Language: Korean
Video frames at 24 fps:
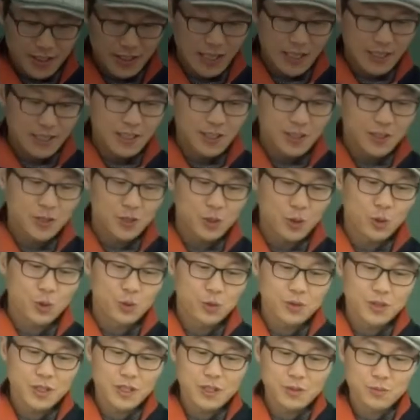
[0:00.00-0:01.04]
약간 이
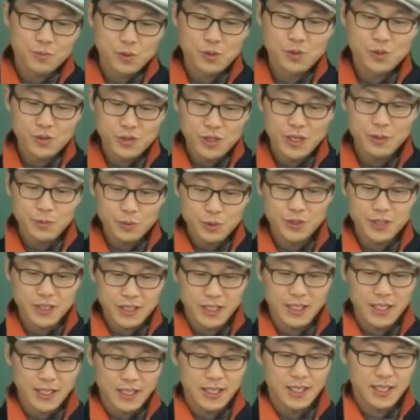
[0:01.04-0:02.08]
조동사를 분류를
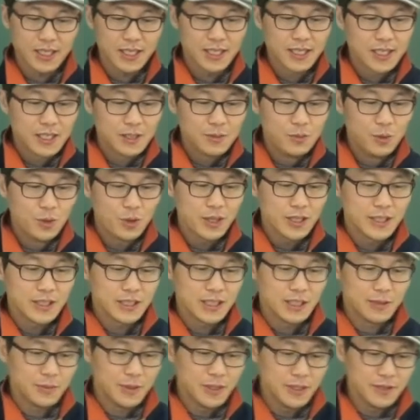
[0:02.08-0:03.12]
해보니까 뭐가
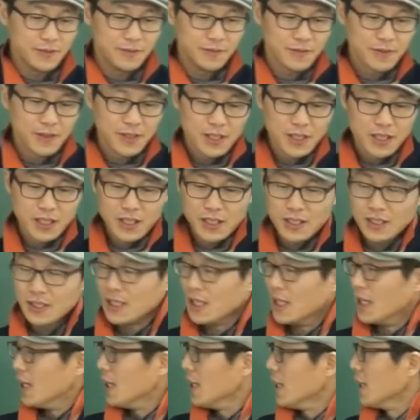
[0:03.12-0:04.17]
있냐면
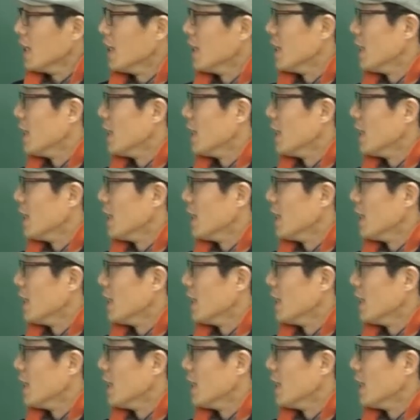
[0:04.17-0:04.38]
자,